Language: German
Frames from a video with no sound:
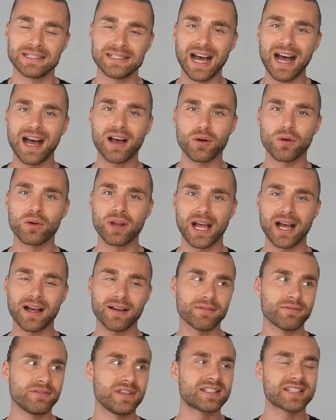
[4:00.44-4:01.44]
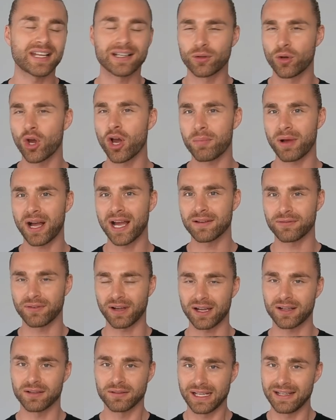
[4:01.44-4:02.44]
Nahrung ja, wird dein Körper
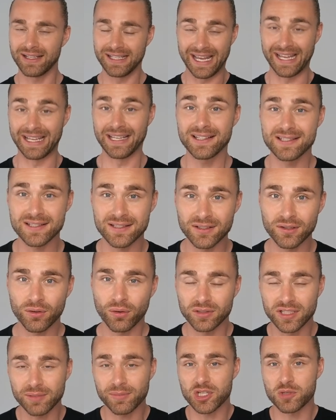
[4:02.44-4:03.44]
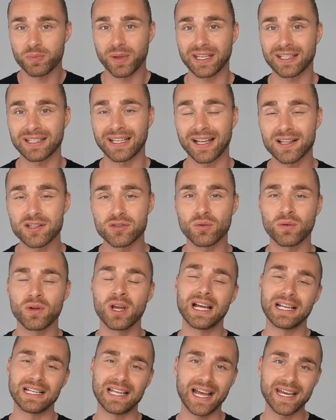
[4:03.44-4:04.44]
einfach erhitzen und dementsprechend kannst du
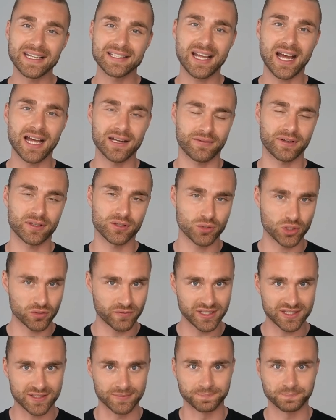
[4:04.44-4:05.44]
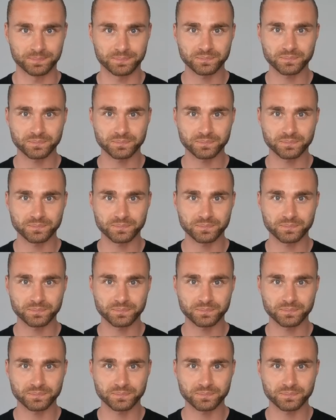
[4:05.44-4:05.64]
leichter anfangen zu schwitzen